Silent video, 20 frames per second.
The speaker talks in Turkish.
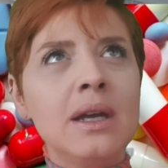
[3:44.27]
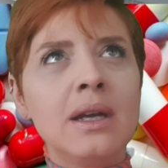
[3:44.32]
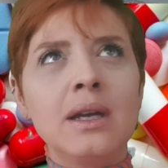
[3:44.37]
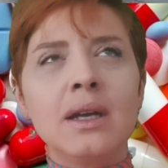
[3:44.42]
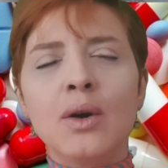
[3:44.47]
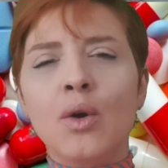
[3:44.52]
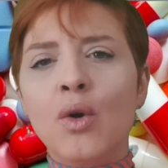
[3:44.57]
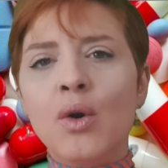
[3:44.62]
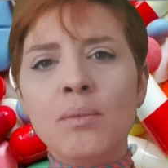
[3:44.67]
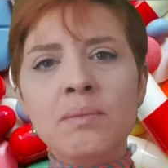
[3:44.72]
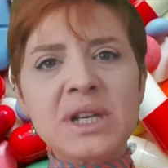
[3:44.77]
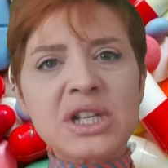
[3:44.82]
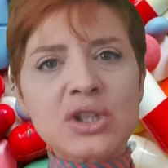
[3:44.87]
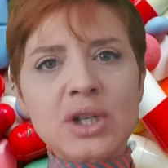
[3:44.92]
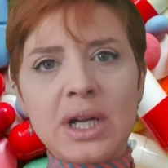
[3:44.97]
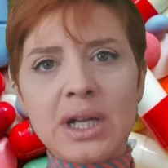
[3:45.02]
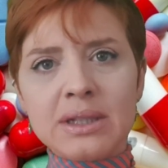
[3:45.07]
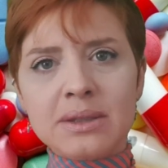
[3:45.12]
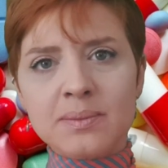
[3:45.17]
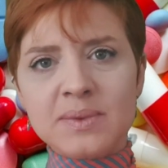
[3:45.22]

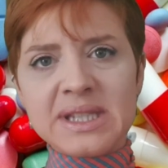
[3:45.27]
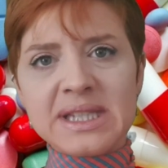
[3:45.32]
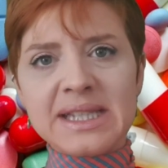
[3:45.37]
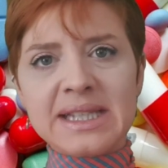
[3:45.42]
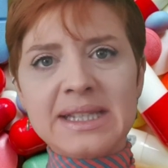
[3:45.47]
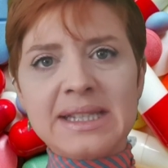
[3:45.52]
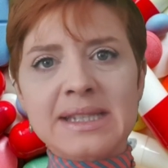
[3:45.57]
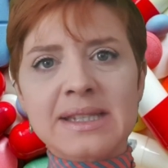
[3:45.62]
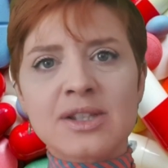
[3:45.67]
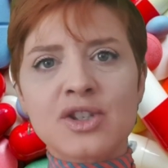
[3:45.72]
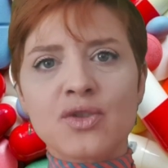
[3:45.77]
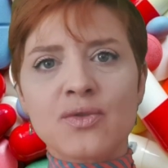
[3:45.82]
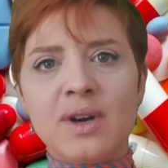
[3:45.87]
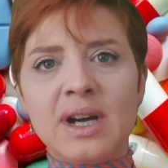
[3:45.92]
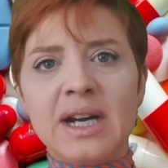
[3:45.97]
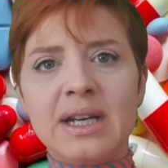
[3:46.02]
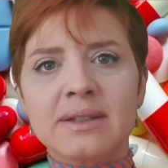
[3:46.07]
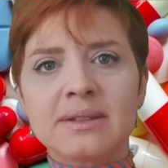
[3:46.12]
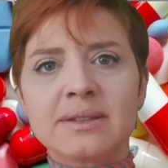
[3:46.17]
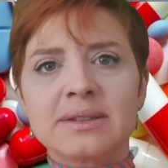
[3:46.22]
15.68 e,
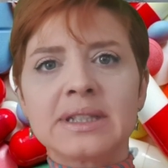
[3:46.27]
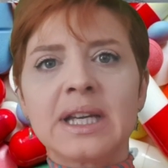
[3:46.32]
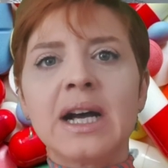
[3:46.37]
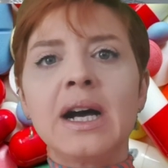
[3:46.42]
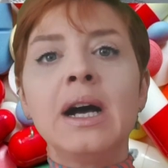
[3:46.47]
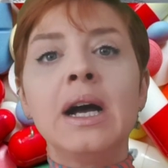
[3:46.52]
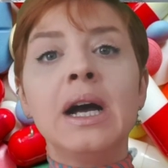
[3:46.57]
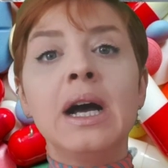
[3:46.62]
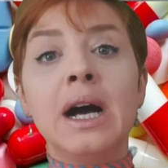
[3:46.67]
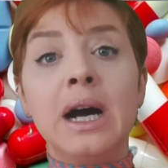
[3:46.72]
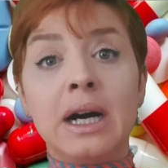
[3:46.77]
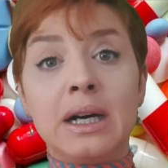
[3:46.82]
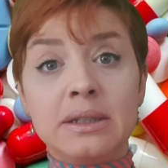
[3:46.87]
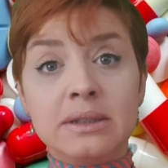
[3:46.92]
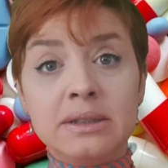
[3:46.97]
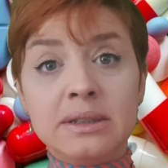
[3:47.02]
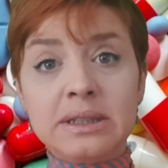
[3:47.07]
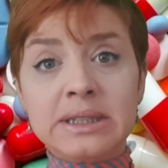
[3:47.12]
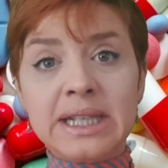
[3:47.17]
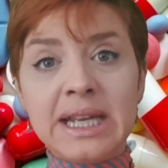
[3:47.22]
civarında
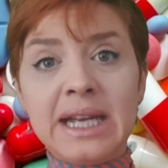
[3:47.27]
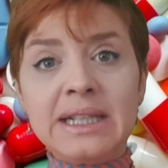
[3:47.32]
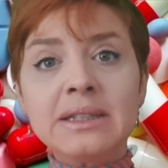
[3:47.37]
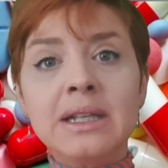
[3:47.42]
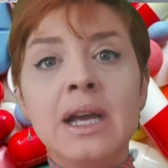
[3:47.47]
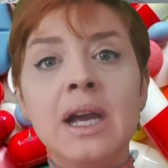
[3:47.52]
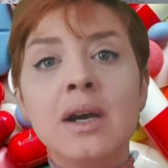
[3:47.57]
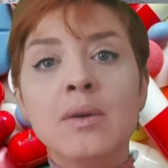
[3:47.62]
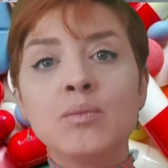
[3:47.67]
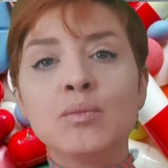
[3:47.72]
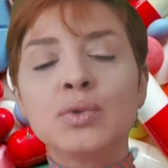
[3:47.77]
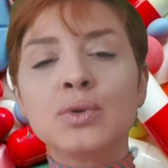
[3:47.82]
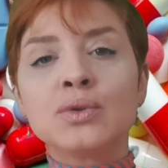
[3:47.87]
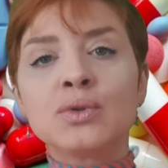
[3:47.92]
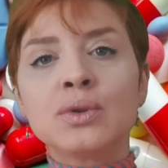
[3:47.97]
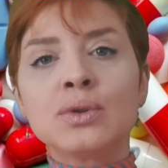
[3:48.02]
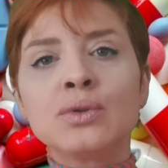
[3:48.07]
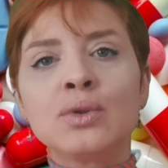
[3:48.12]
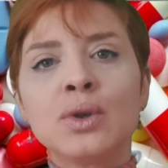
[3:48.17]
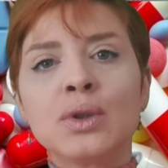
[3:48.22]
alırken
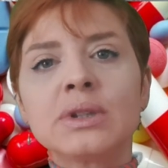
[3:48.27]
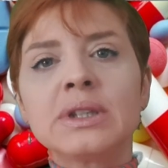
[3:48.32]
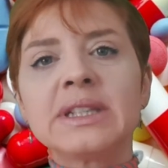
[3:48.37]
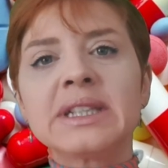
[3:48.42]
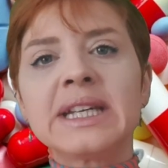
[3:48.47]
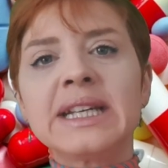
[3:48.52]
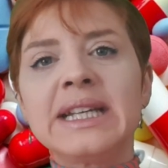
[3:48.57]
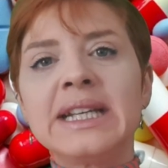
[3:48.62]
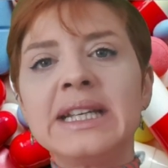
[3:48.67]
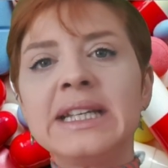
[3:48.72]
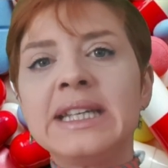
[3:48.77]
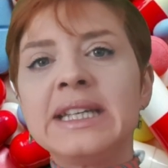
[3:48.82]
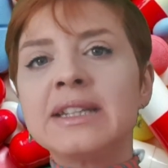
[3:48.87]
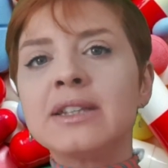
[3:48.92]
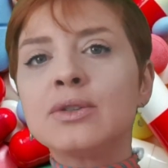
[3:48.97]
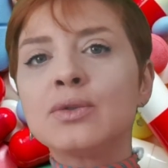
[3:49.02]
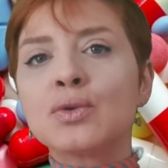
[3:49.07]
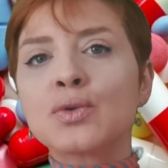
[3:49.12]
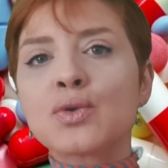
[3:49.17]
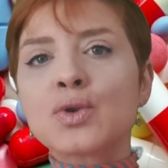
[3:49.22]
bunu 4 lira
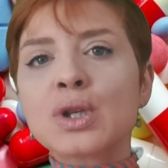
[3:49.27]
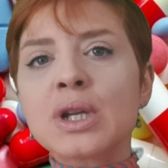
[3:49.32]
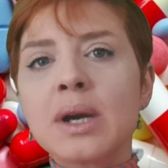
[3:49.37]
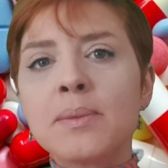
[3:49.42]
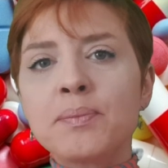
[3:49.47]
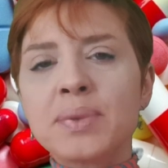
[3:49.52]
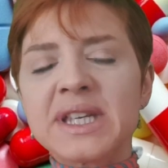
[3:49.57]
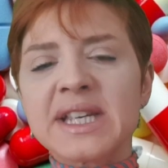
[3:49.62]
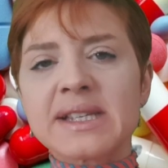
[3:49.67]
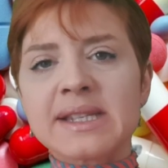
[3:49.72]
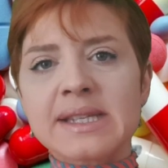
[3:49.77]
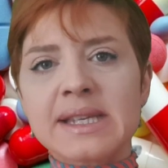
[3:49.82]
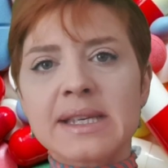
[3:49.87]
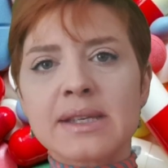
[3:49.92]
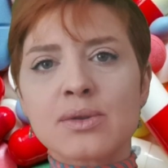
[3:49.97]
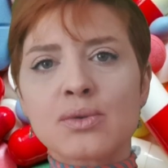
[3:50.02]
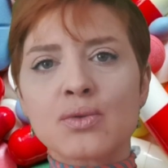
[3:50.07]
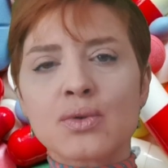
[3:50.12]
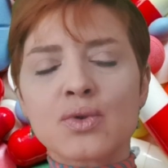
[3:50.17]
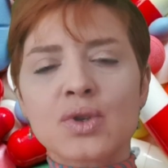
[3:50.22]
57 kuruştan
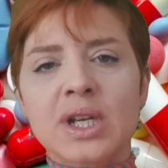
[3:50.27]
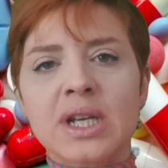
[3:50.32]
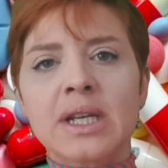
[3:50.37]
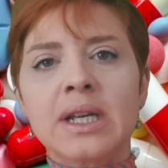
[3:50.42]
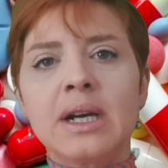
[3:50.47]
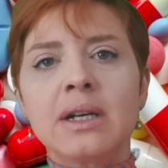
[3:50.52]
piyasaya sürecek.